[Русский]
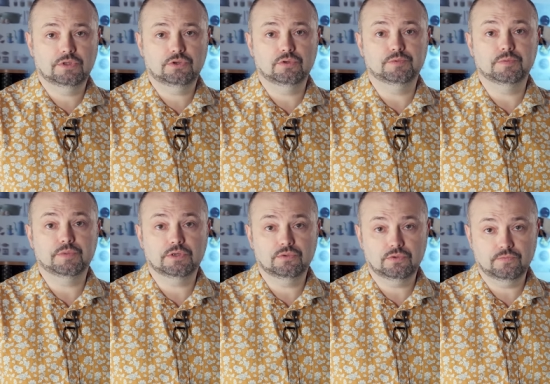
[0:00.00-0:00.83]
ждать, чтобы
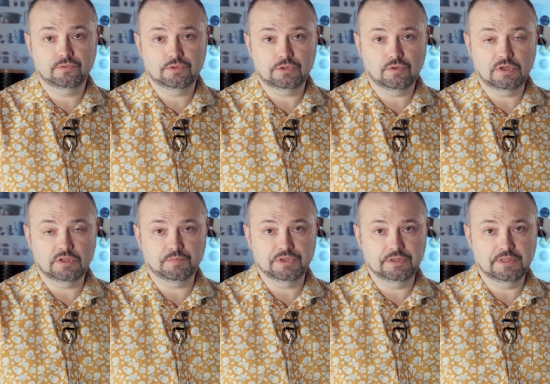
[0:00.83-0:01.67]
температура внутри
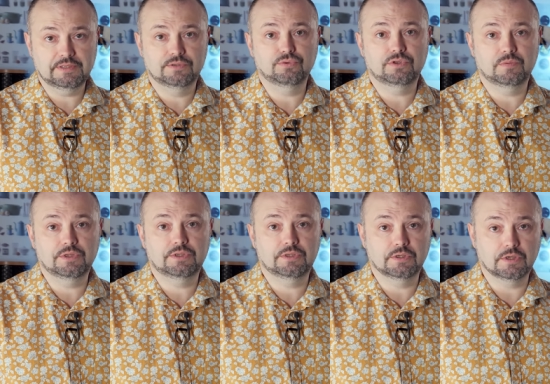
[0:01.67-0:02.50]
рулета поднялась до
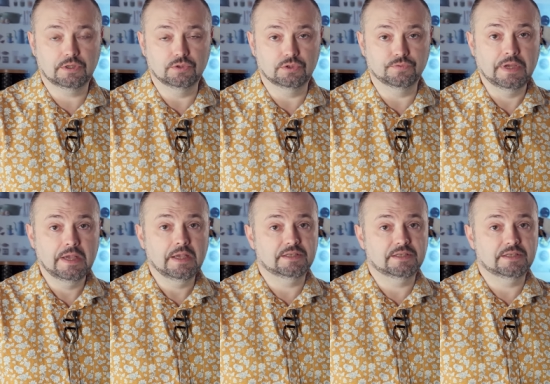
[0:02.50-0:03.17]
70 градусов.